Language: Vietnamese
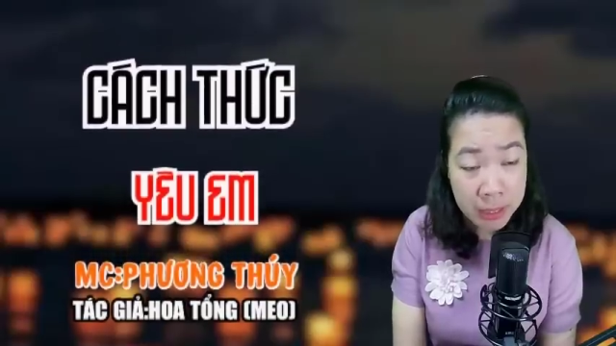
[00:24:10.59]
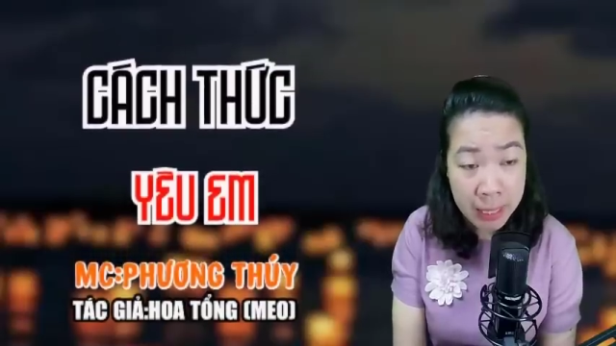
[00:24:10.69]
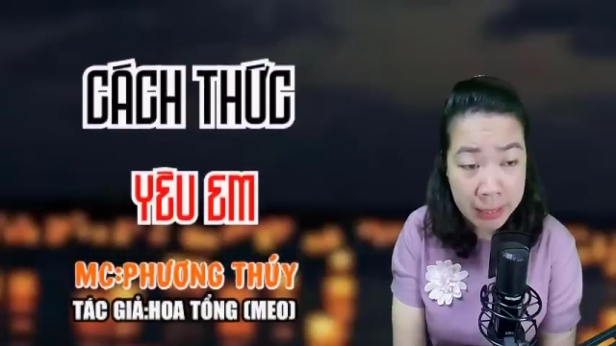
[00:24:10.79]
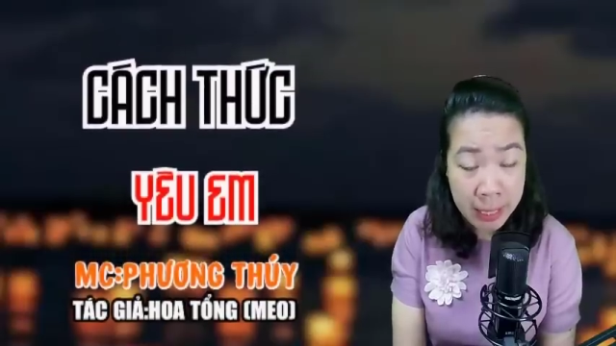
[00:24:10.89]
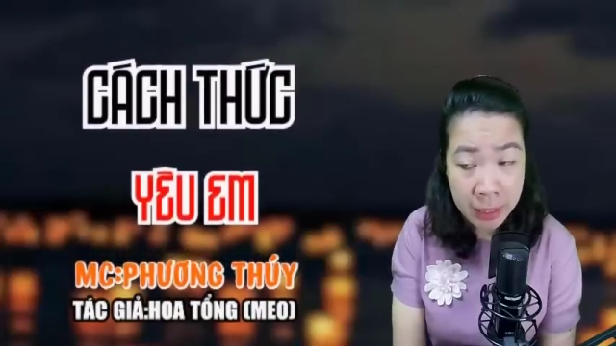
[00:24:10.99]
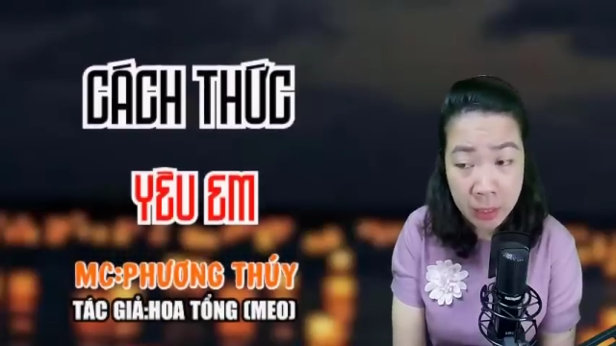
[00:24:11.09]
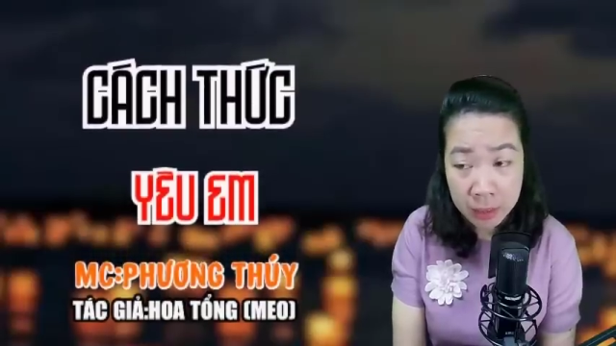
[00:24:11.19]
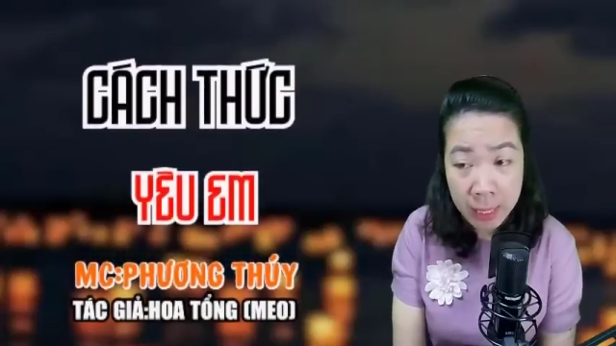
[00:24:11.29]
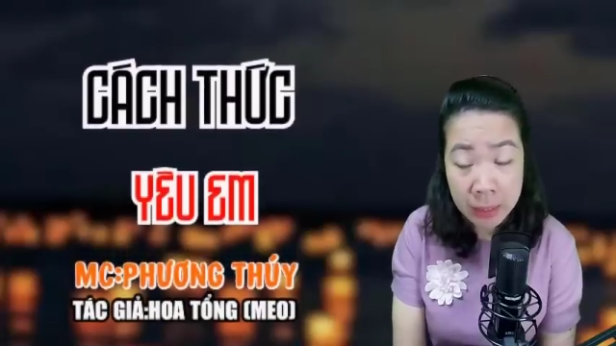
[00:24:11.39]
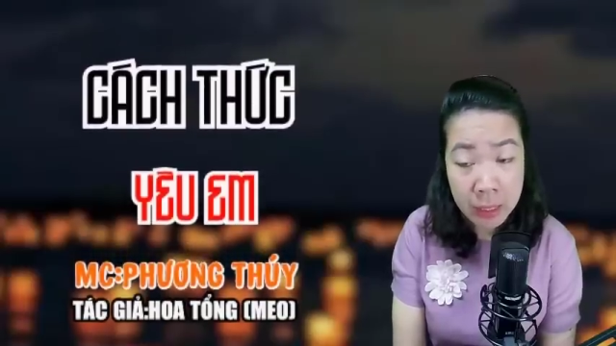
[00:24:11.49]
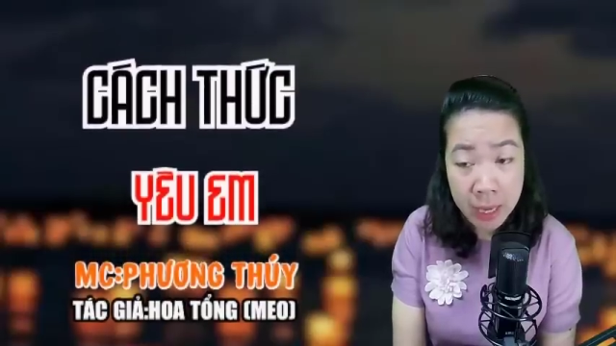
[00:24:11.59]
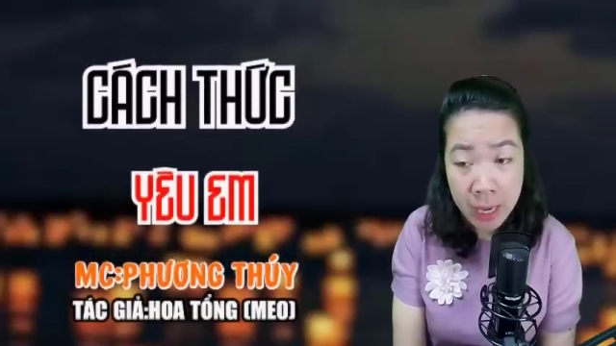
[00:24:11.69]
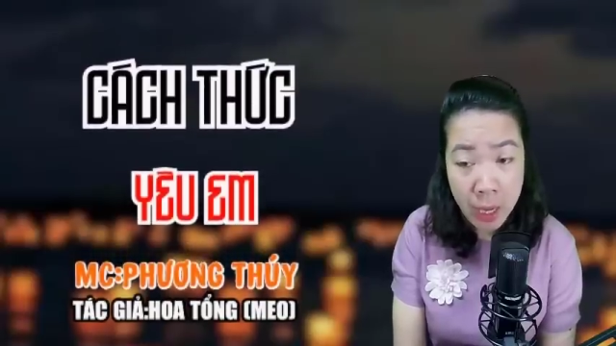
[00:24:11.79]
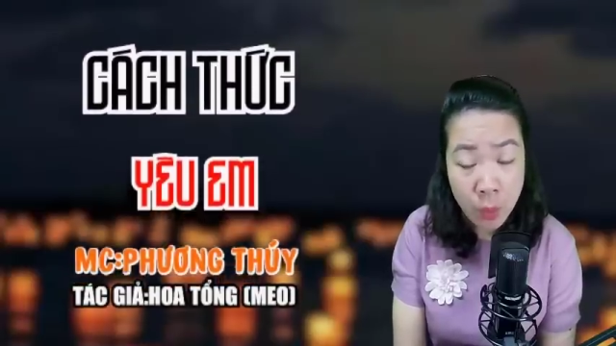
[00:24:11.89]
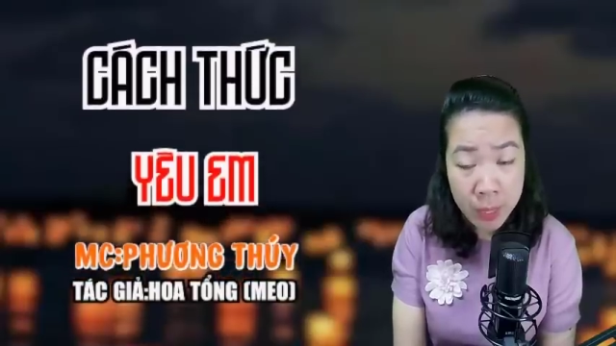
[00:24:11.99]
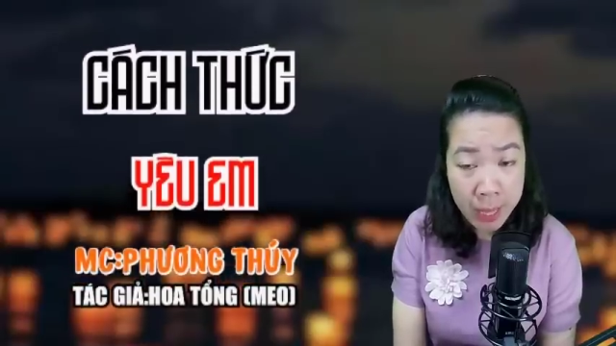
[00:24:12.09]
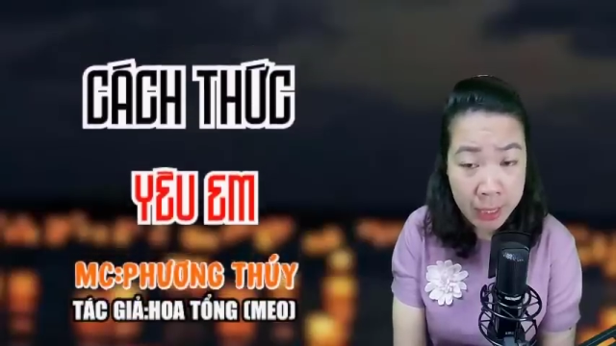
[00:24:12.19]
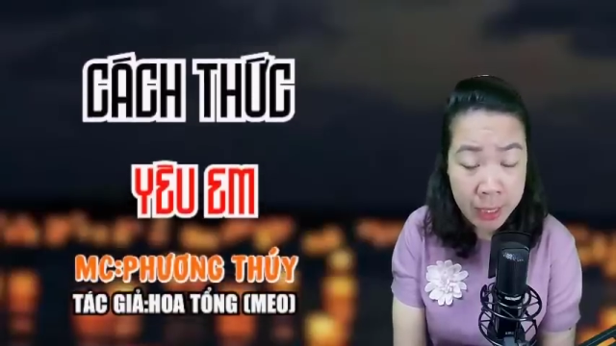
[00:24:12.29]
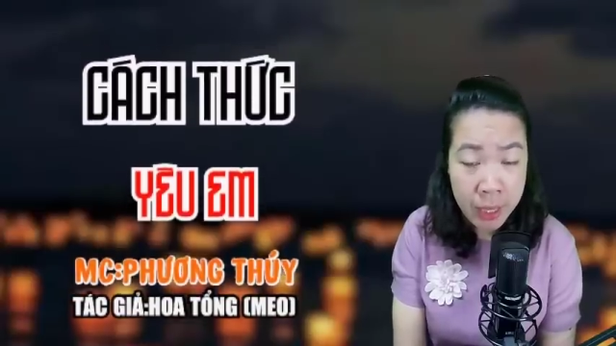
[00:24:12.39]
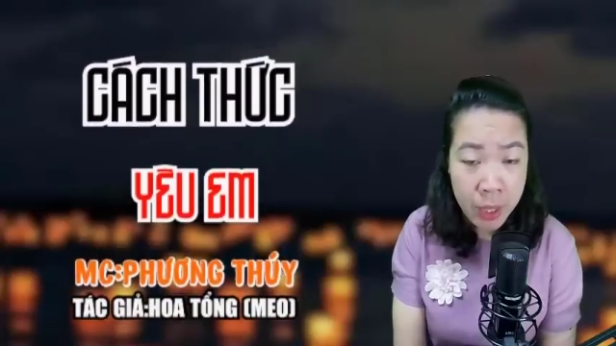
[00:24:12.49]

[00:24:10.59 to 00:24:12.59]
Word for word: ngày ngày ở cạnh người đàn ông này,